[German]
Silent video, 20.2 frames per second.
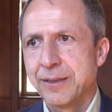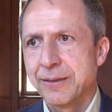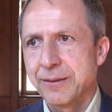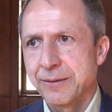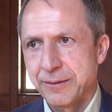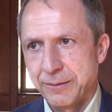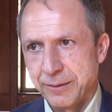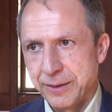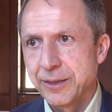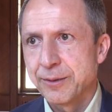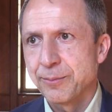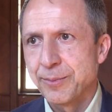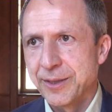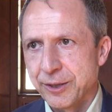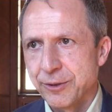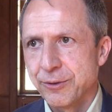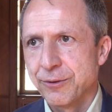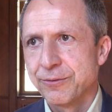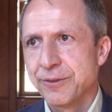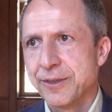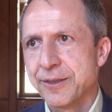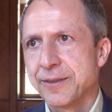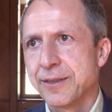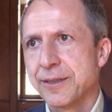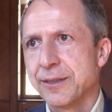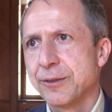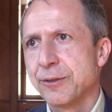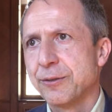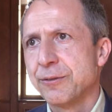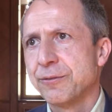nicht mehr geöffnet
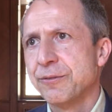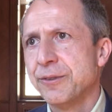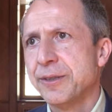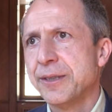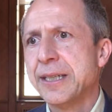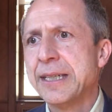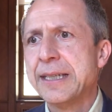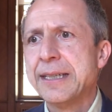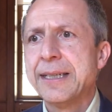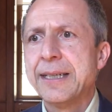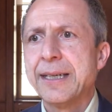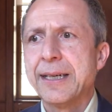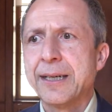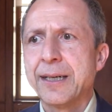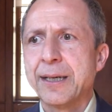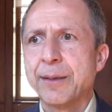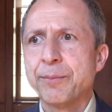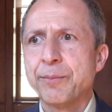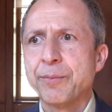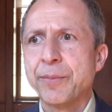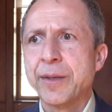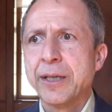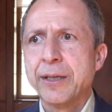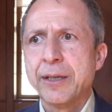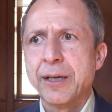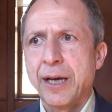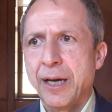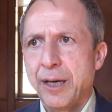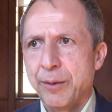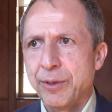sein dürfen, ähm,
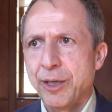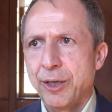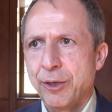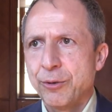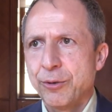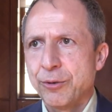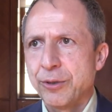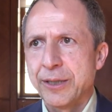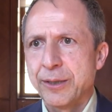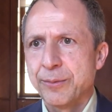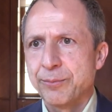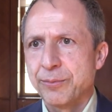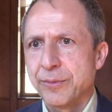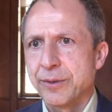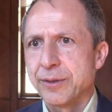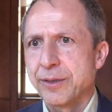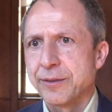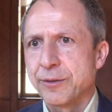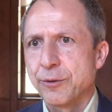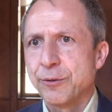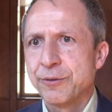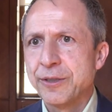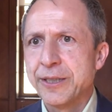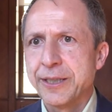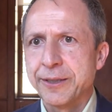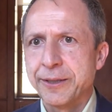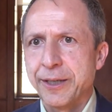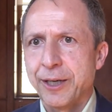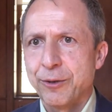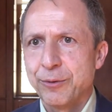aber auch eben des
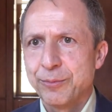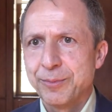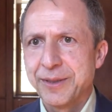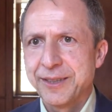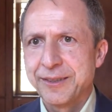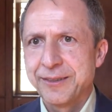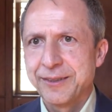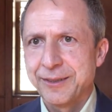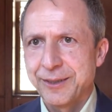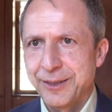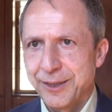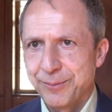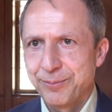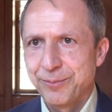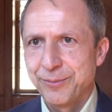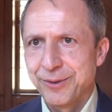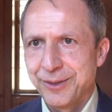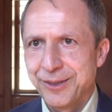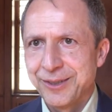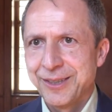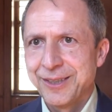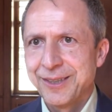öffentlichen Raumes, eben,